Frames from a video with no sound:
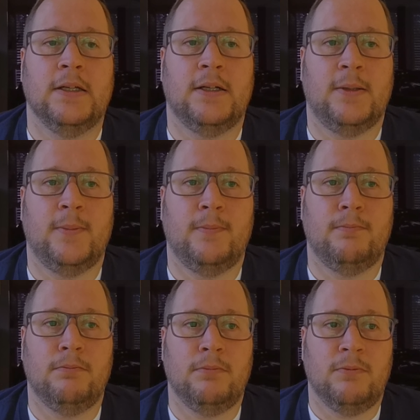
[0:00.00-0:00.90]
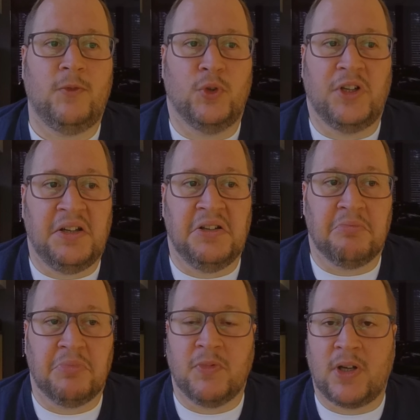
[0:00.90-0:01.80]
Ähm, von
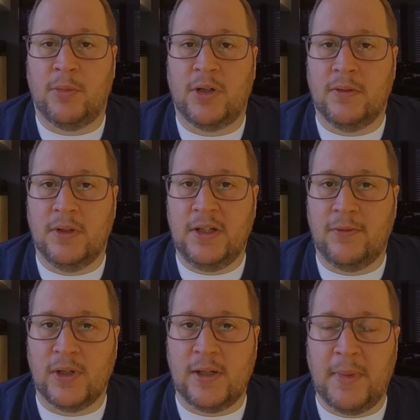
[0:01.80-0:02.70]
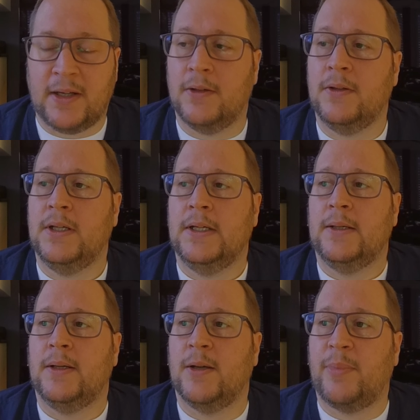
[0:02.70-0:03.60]
daher kann man nicht wirklich meckern.
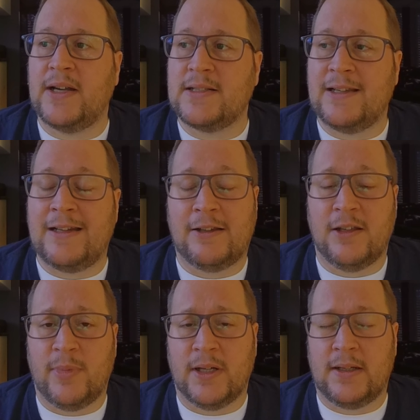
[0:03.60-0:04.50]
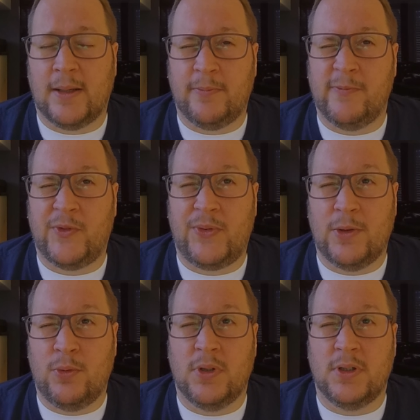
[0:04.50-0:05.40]
Äh, preislich liegt ihr bei knappen
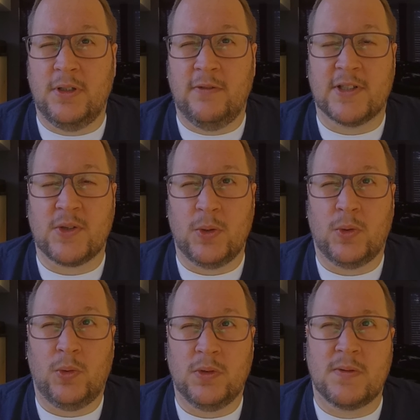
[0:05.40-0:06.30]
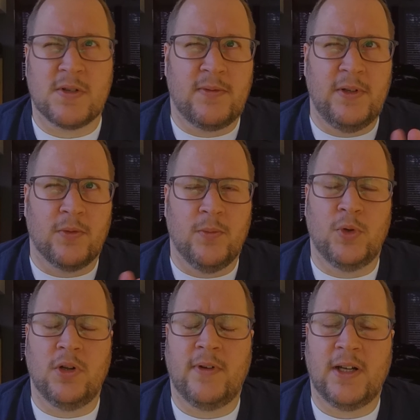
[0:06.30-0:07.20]
400 irgendwas Euro, zwischen 400 und
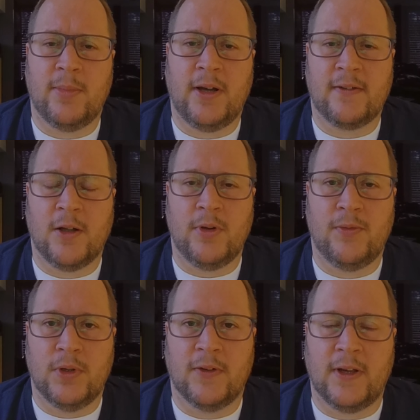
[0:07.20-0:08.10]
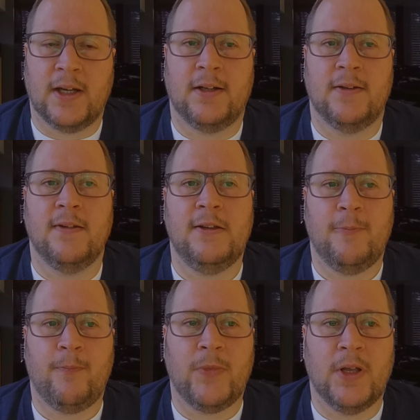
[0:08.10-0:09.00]
500 war der Preis, glaube ich, für das Gerät an sich.
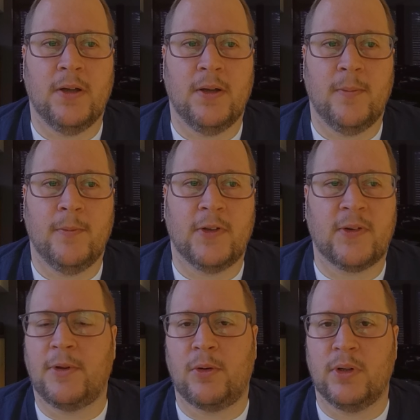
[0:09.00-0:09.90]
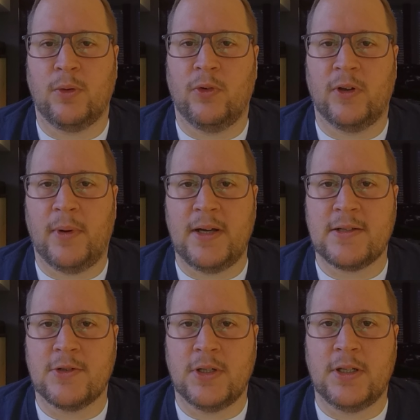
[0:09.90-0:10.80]
Ähm, es gibt da noch eine größere
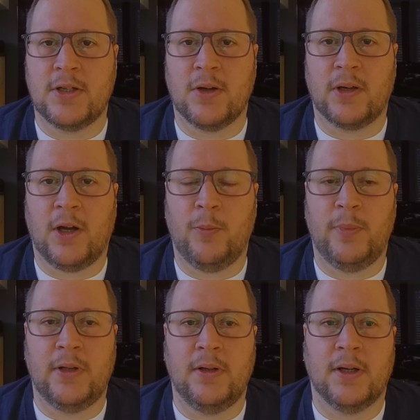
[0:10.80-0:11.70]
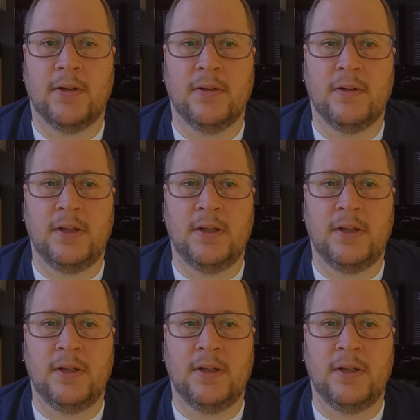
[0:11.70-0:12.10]
Preisliste, die ich euch auch bieten kann.